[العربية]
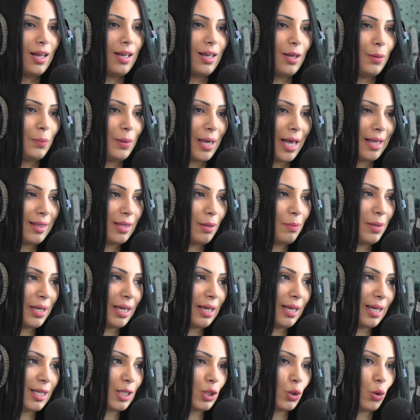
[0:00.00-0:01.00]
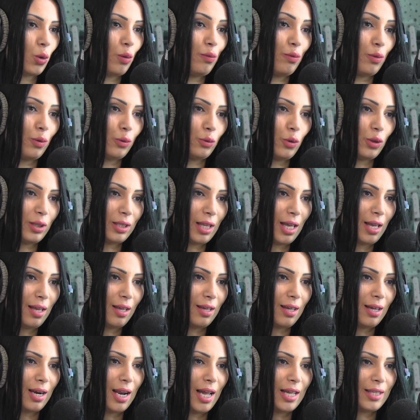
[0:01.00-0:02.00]
آه، بان ملي كنكثروا الفون دو طا
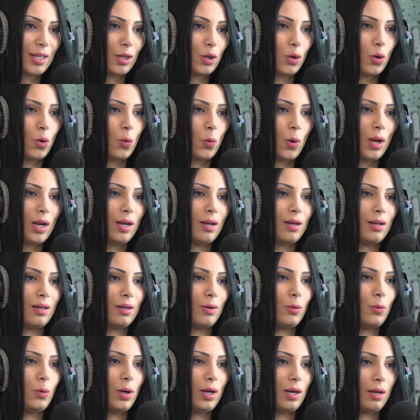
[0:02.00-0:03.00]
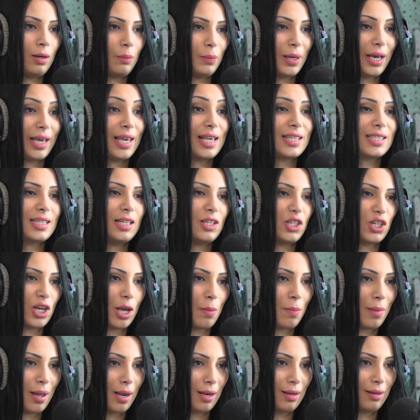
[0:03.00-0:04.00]
راه هذاك هو هو مقياس
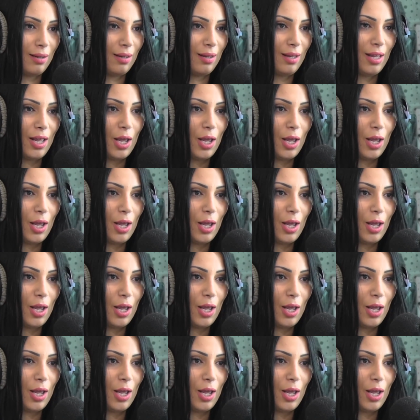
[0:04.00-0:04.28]
الجمال